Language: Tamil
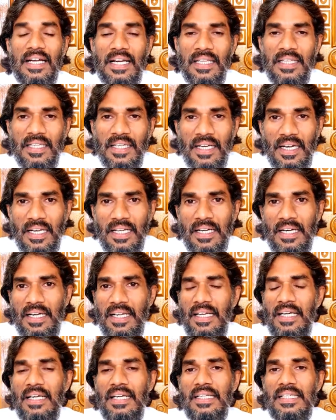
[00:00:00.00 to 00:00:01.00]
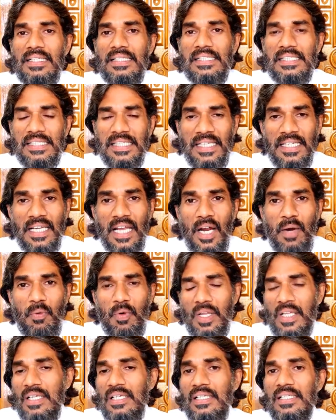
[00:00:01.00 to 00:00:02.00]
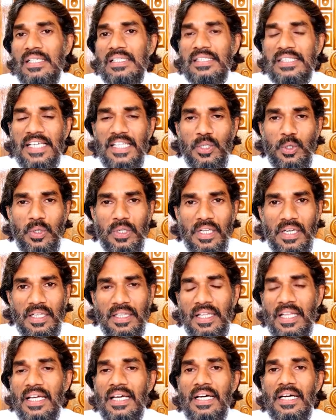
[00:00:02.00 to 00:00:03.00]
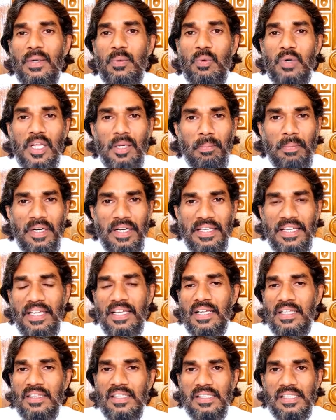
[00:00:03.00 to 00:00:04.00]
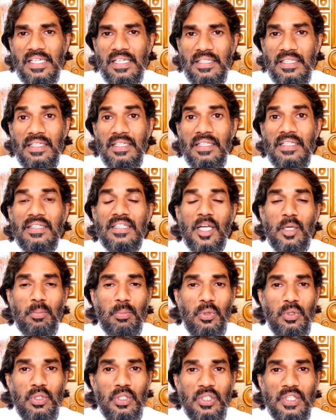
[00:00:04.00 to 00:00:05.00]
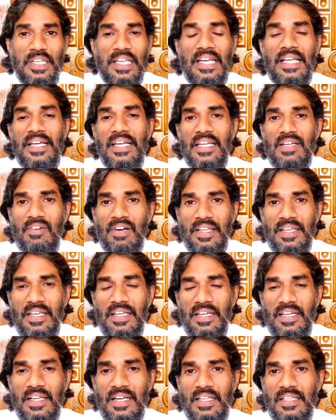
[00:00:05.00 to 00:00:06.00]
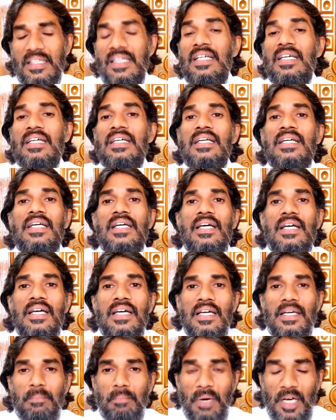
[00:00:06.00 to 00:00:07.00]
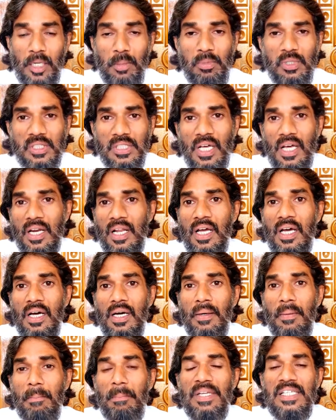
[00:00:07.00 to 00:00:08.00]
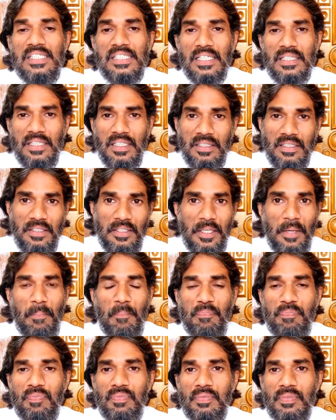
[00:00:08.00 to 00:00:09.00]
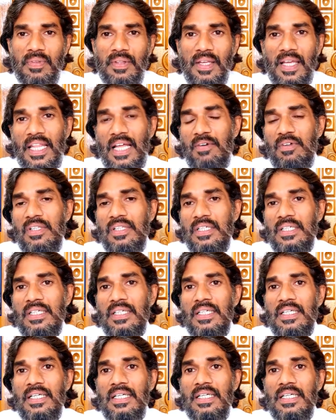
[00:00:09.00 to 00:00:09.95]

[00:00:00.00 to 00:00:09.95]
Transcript: கடந்த காலங்களில் சீனாவுடன் செய்து கொண்டிருந்த உடன்படிக்கையை ரத்து செய்து தற்போது இலங்கைக்கு வழங்கி இருக்கிறது மரபுசாரா மின்சக்தி திட்டம் அதாவது